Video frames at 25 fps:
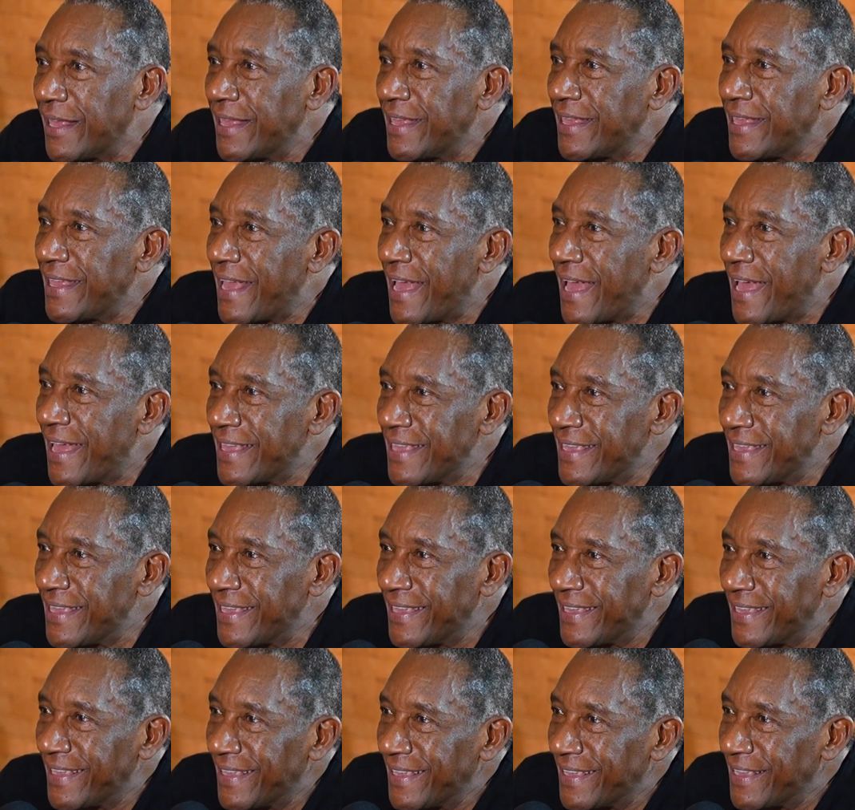E
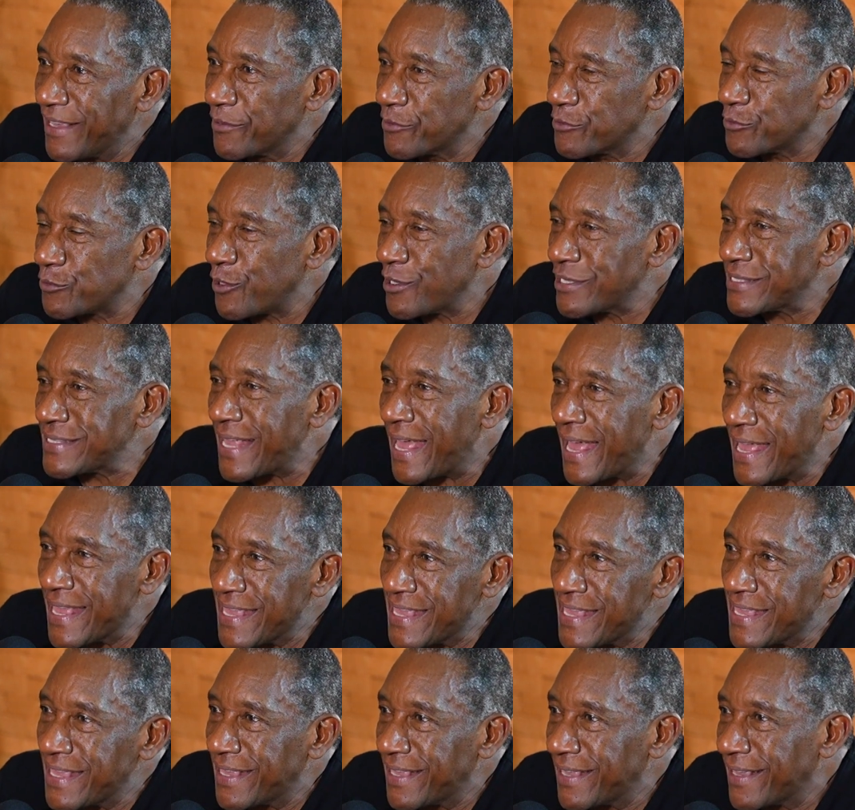aí, eu só
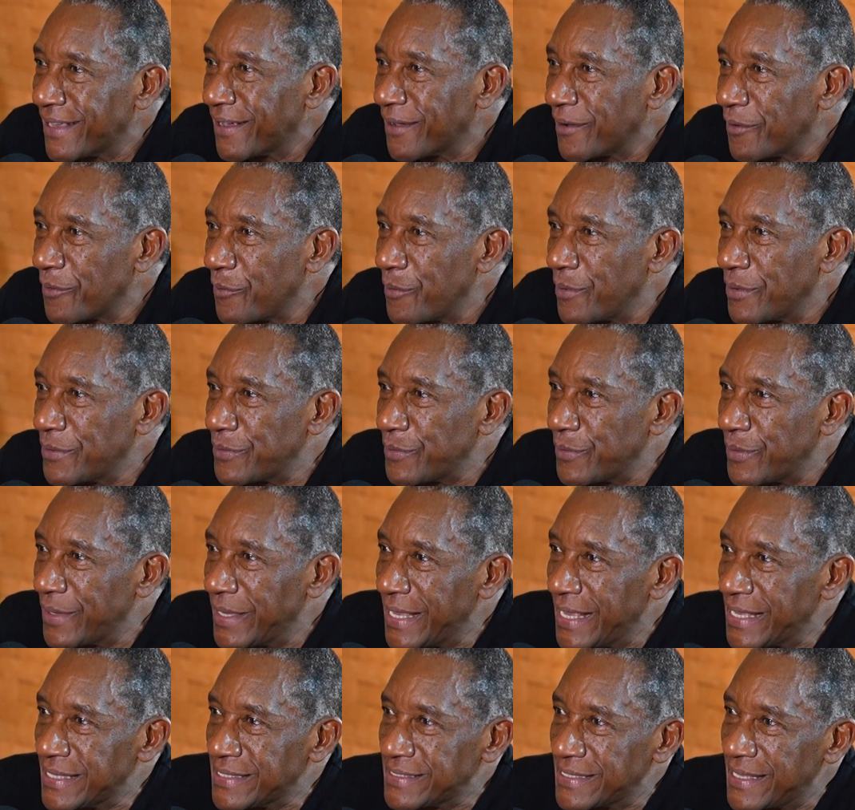saí quando
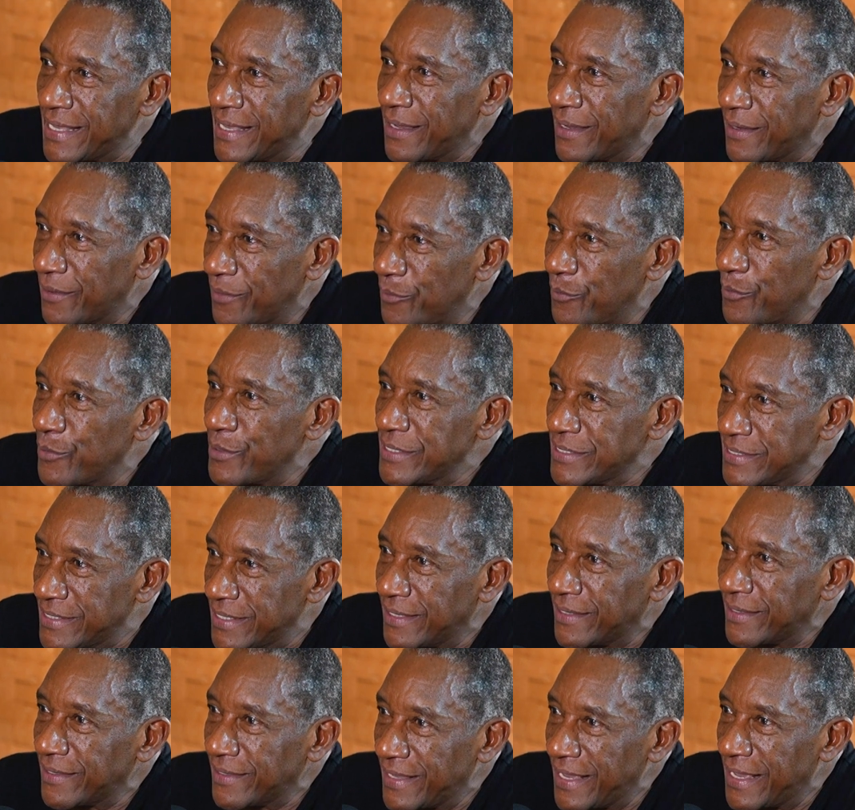essa
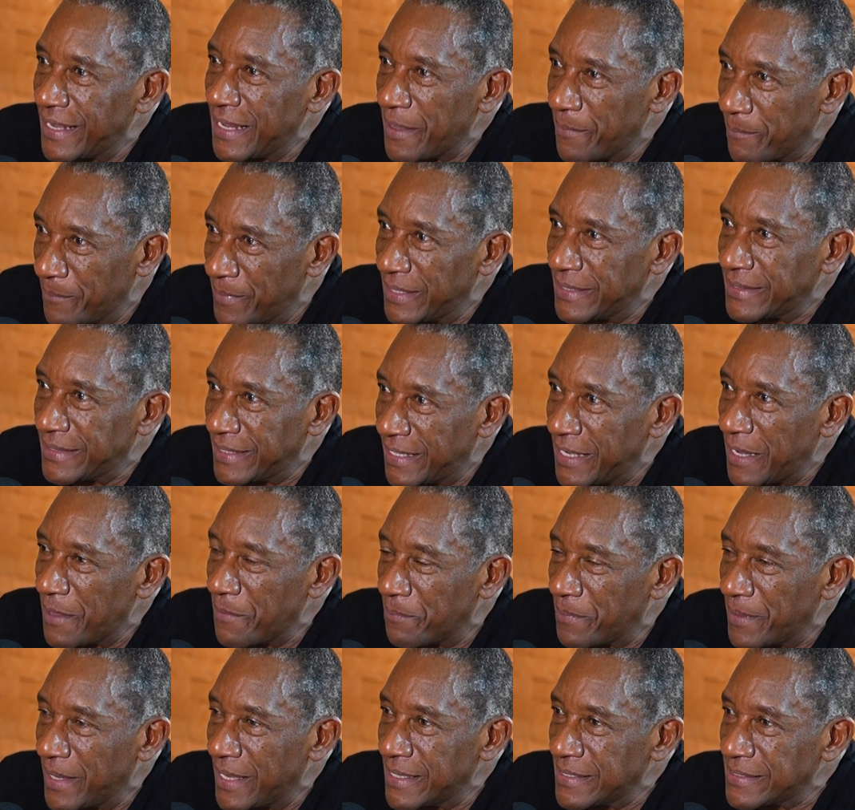coisa, que era manter a
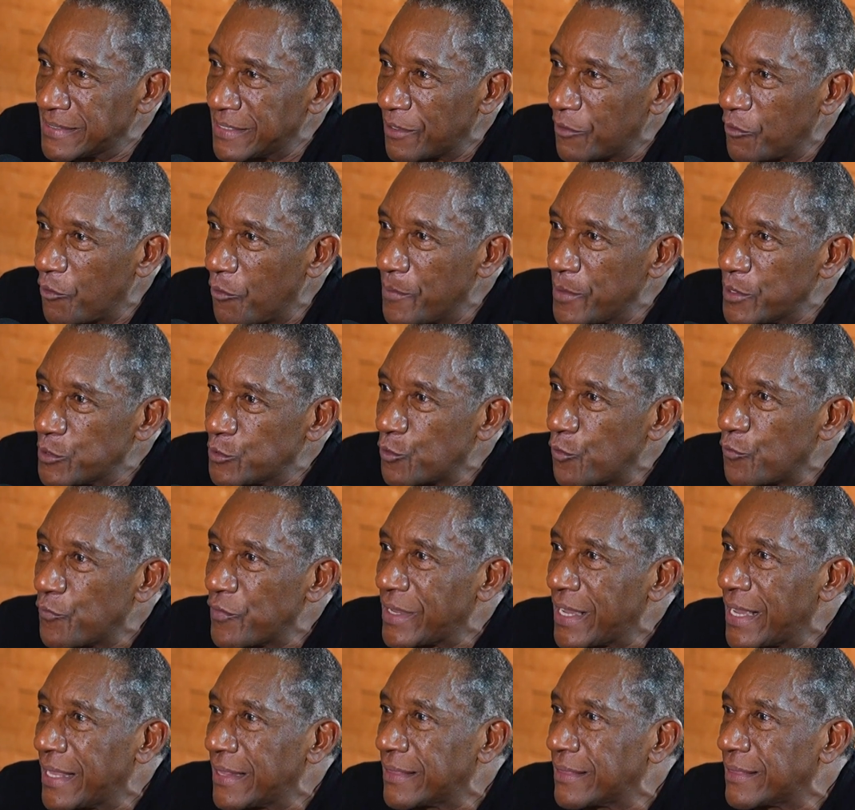empresa, começou a
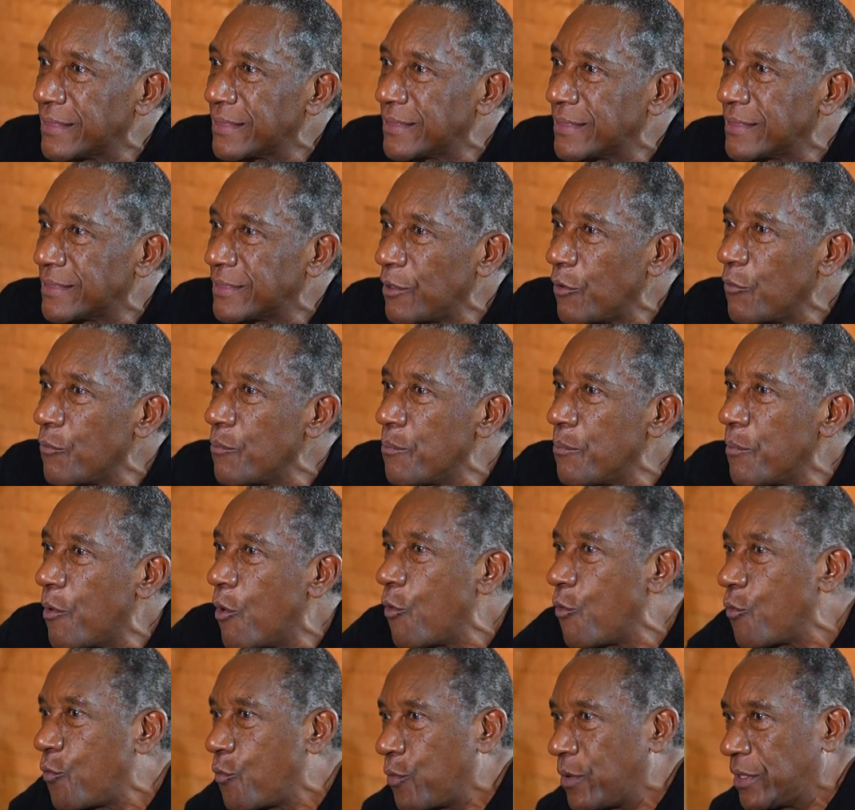ficar tão
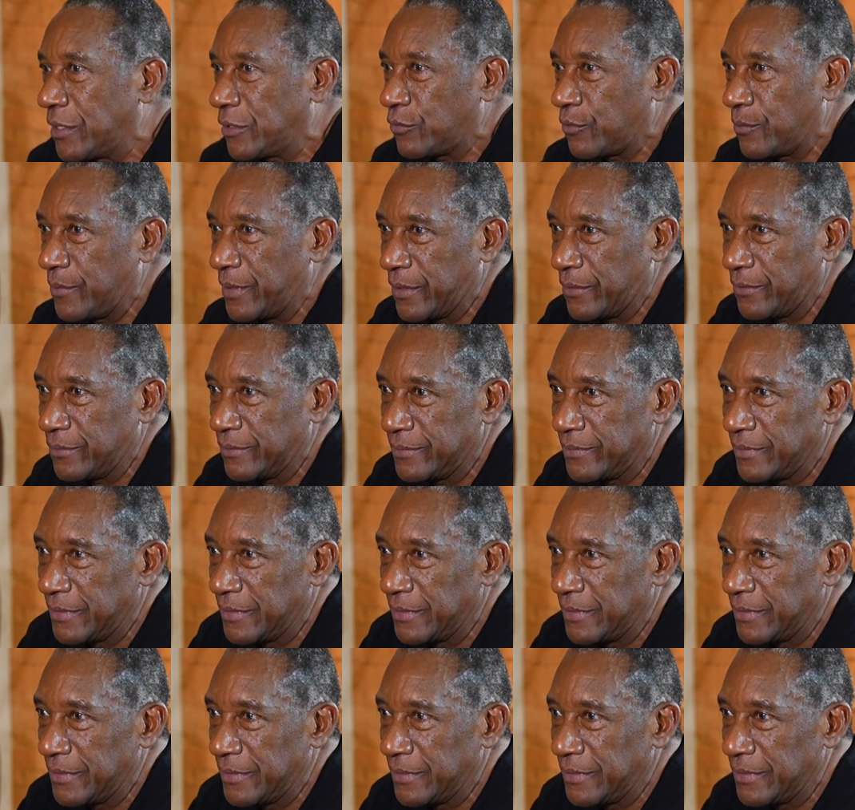bom quanto o meu